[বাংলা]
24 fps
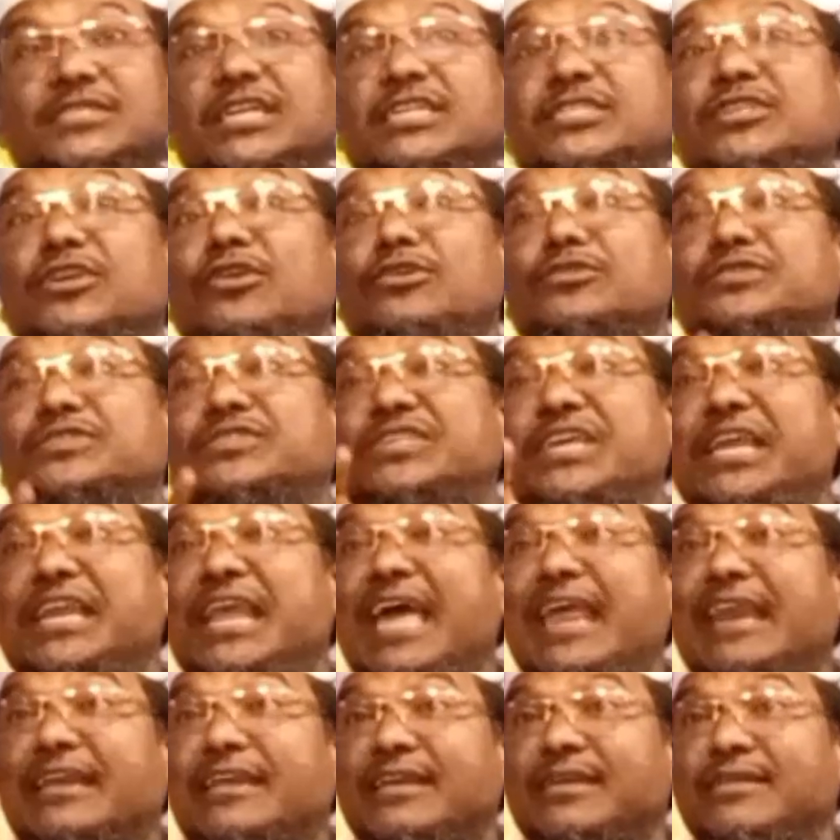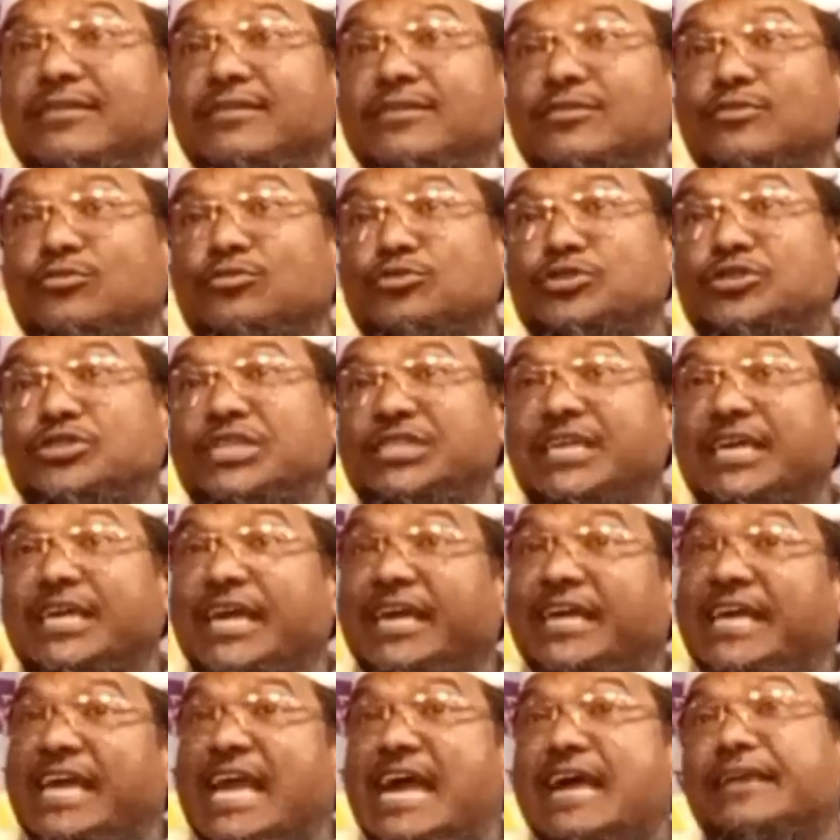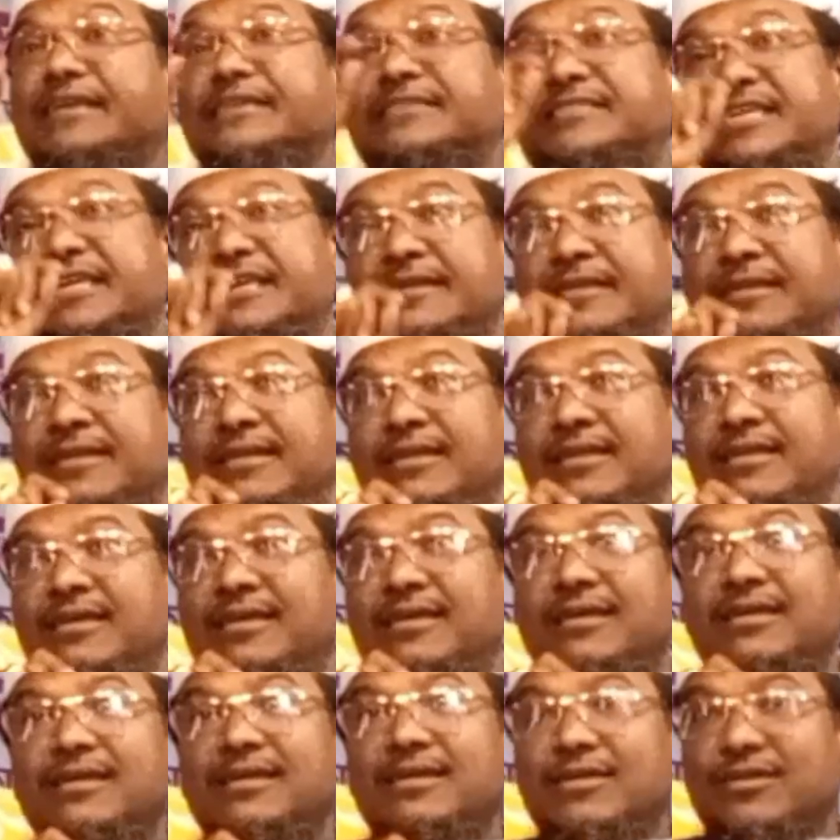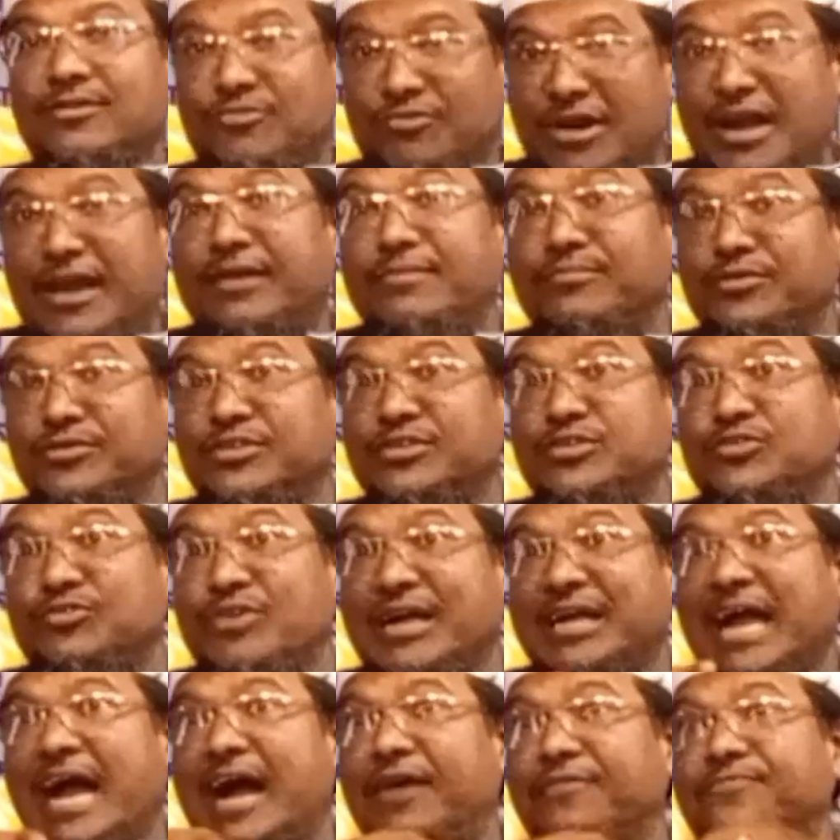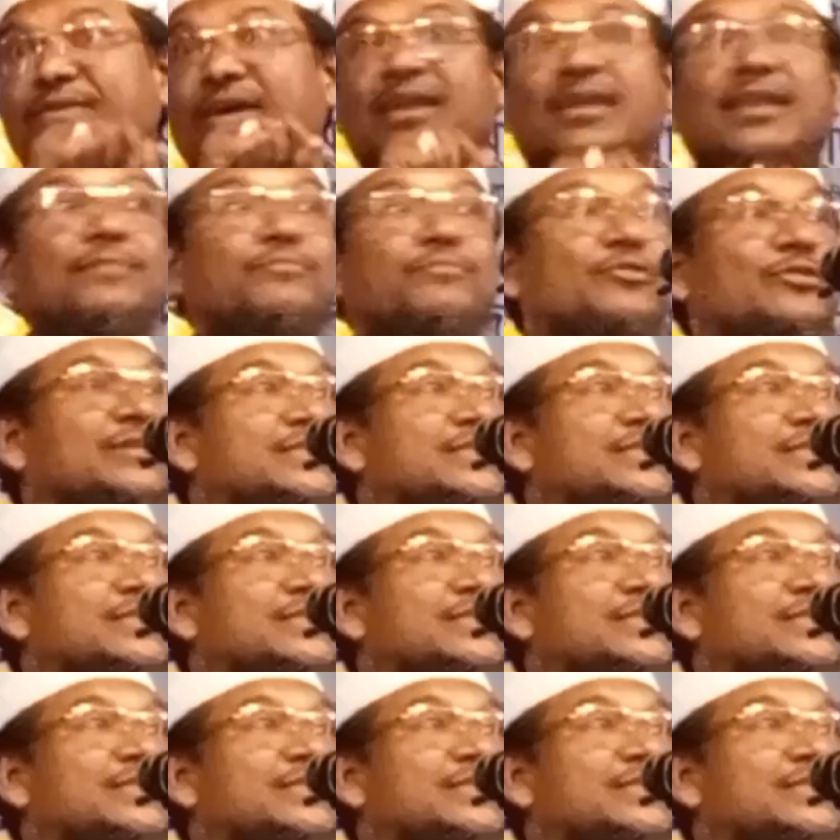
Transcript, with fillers: সে ছিল জিনের গোষ্ঠী থেকে জ্ঞানী জিন কোরআনের মধ্যে ছিল কাহাফে আল্লাহ